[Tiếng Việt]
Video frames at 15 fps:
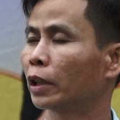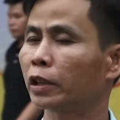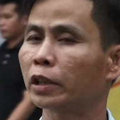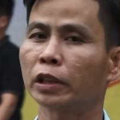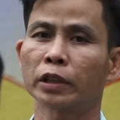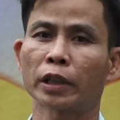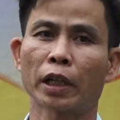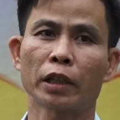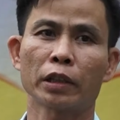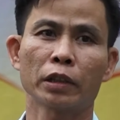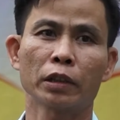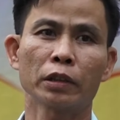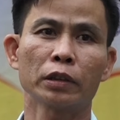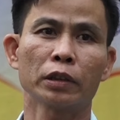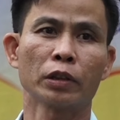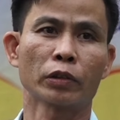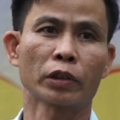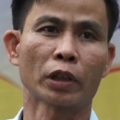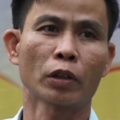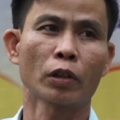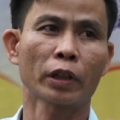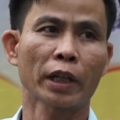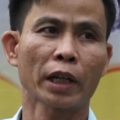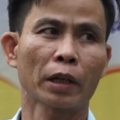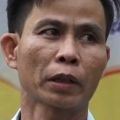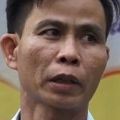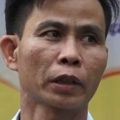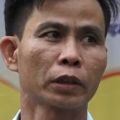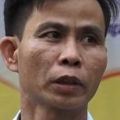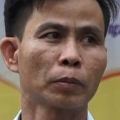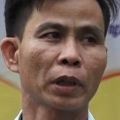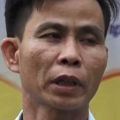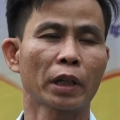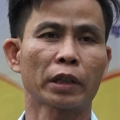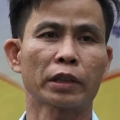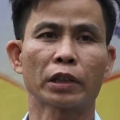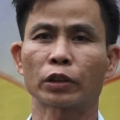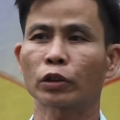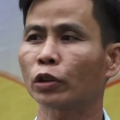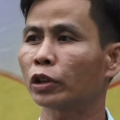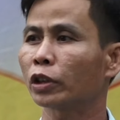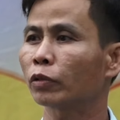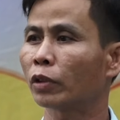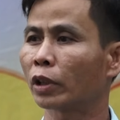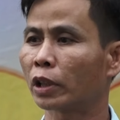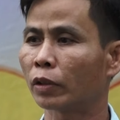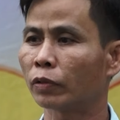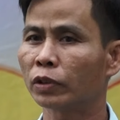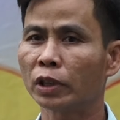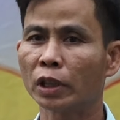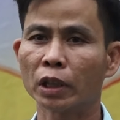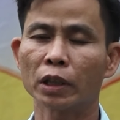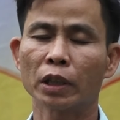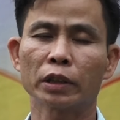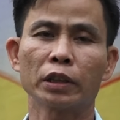chia sẻ những điều kiện khó khăn trước mặt đại diện cho chính quyền địa phương.